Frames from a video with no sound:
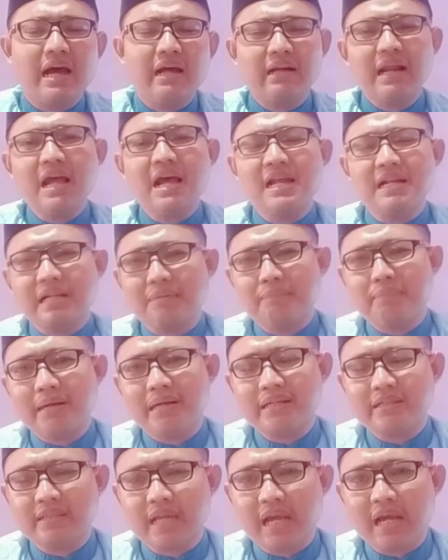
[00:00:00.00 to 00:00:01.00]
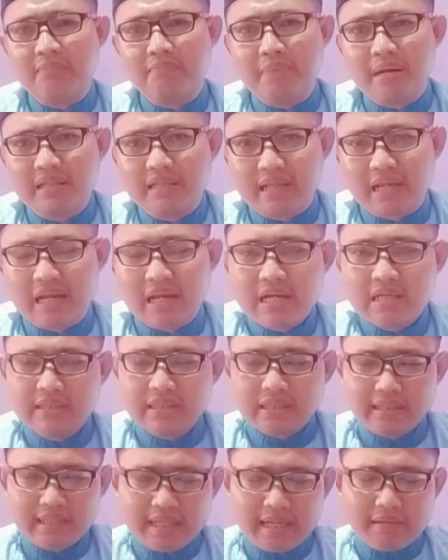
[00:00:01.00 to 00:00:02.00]
arahan kepada sahabatnya
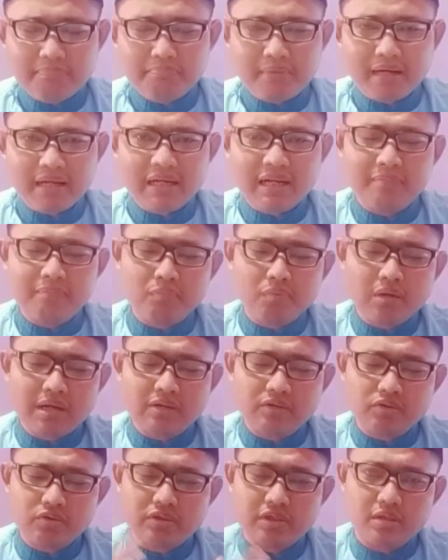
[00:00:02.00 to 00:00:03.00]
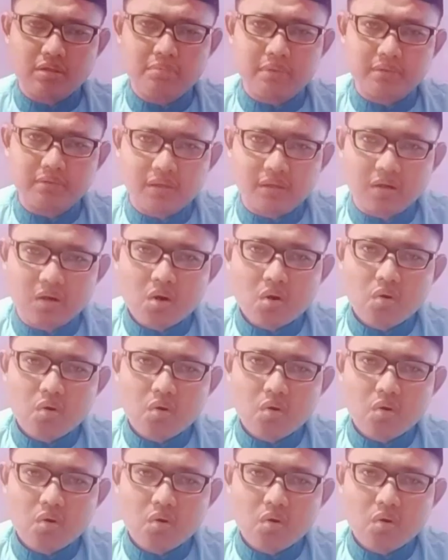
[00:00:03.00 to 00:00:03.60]
setiap malam bulan suci Ramadan